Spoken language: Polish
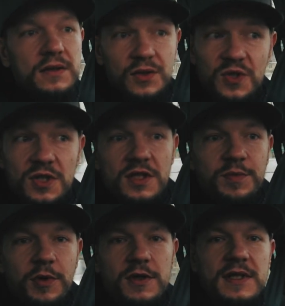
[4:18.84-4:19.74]
to
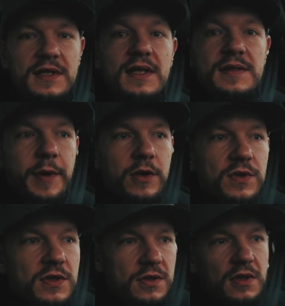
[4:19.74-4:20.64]
10% nie
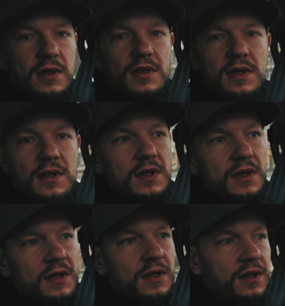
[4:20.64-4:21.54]
spełnisz.
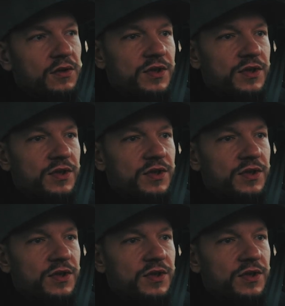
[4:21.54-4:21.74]
I